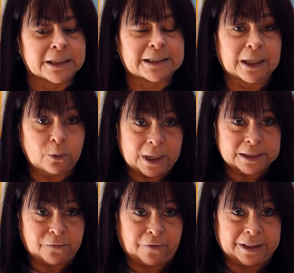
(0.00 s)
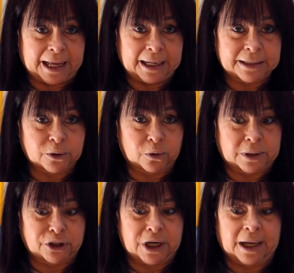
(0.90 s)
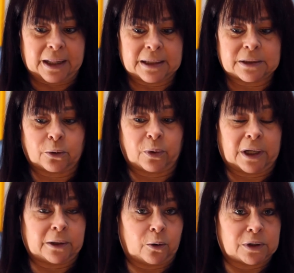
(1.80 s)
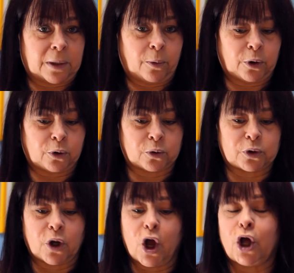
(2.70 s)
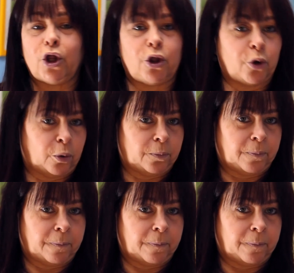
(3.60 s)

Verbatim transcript: células fetales cosechadas durante los abortos. No.